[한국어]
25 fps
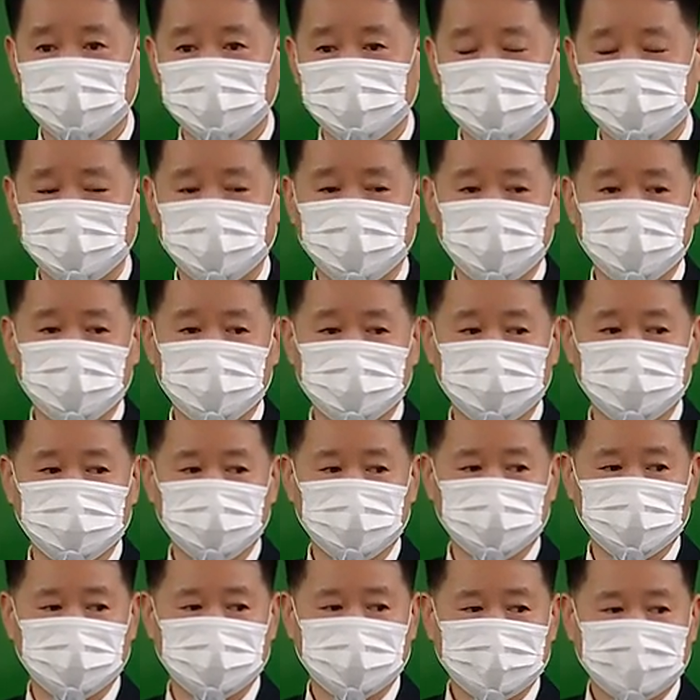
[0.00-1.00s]
예를
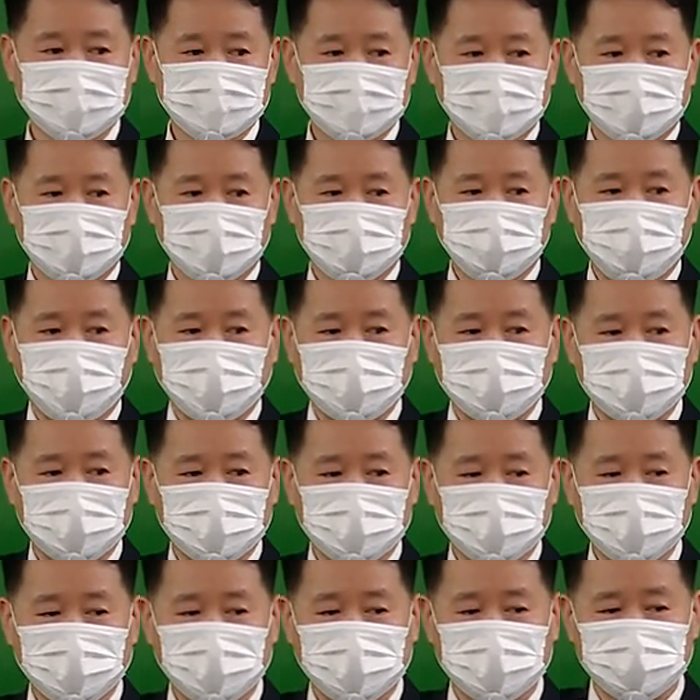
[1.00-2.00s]
들면 어,
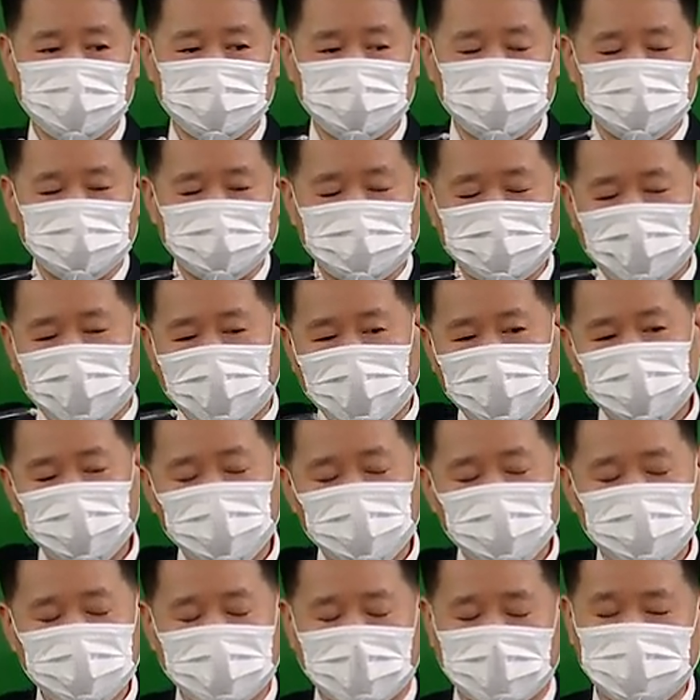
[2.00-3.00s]
바닥에 어,
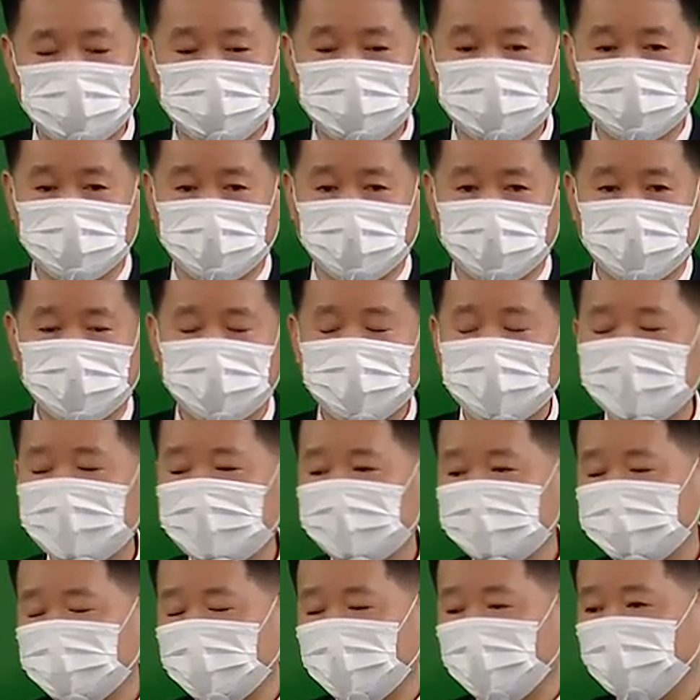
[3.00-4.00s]
가로로 다섯 개,
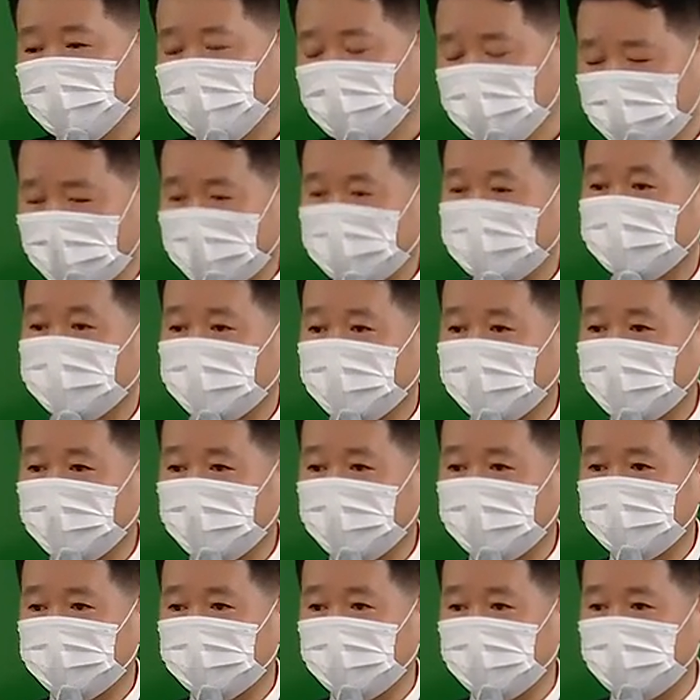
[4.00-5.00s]
세로로 다섯 개가
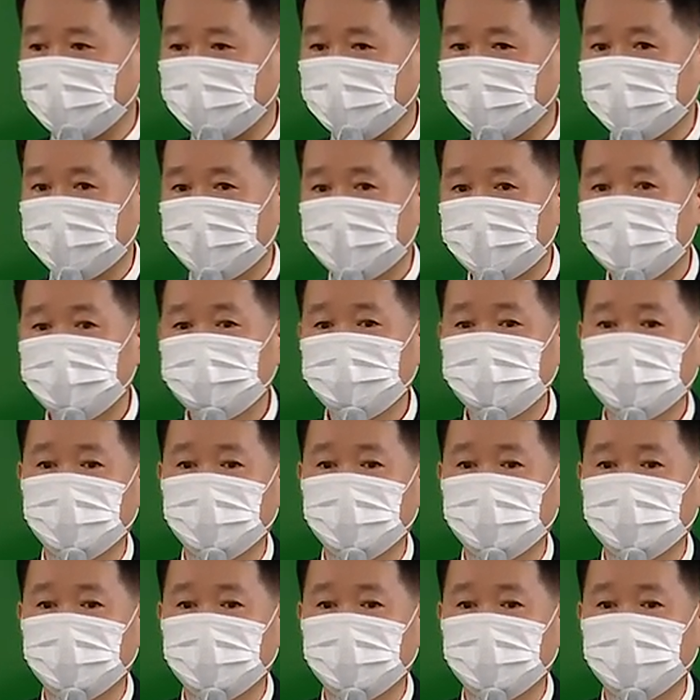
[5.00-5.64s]
있다. 그럼